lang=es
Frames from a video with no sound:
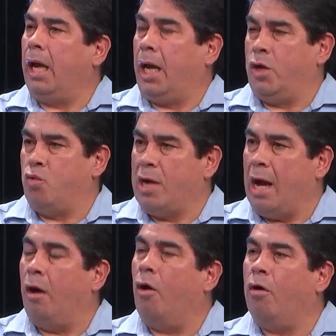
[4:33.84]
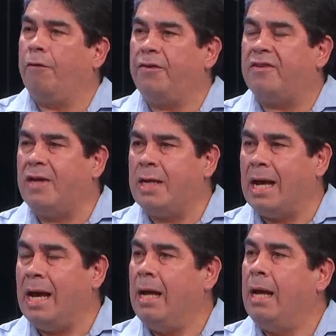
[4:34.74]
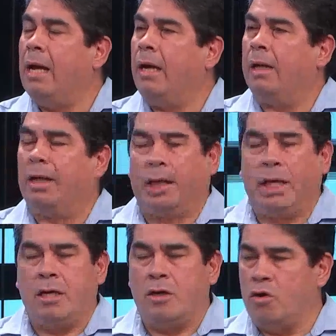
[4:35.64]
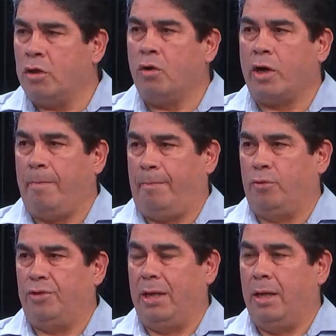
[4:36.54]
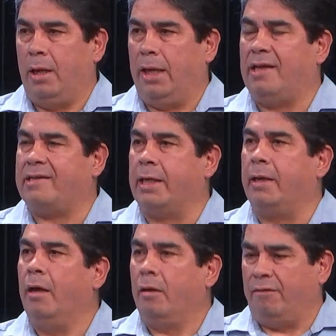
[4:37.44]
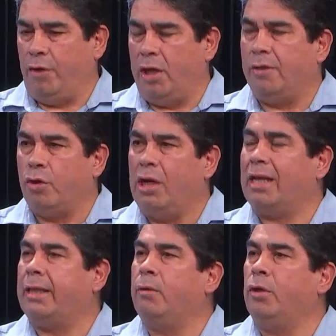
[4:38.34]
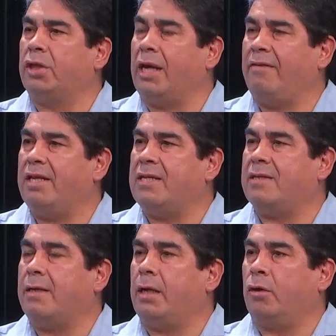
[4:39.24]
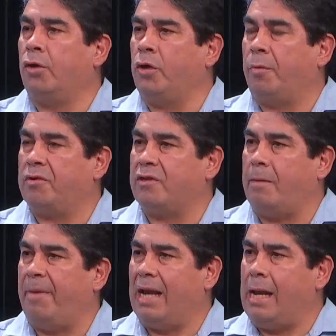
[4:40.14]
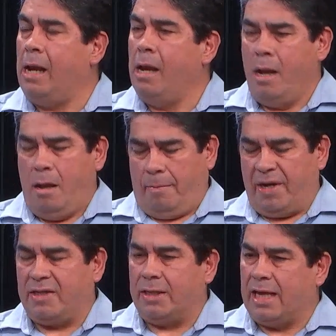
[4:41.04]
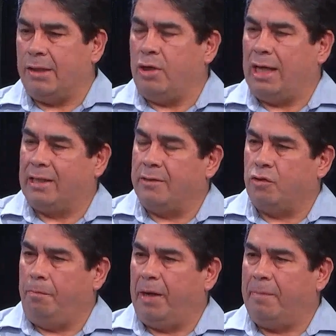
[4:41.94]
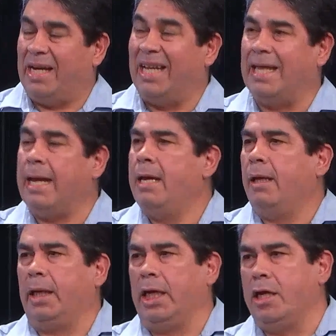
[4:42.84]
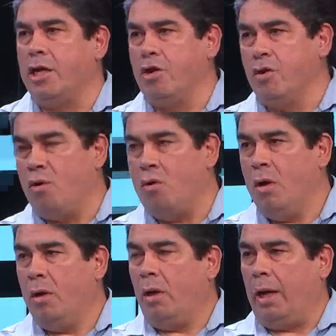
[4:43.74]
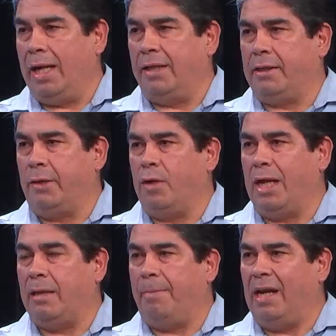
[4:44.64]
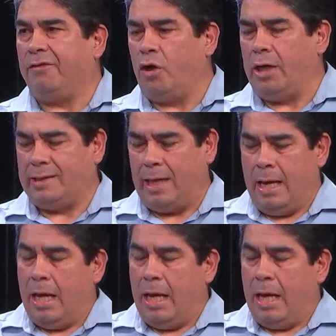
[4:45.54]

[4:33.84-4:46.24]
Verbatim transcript: en una oficina que no corresponde. Es decir, violentó el artículo 326 del Código Procesal Penal presentando en atención permanente y no en tribunal de apelaciones,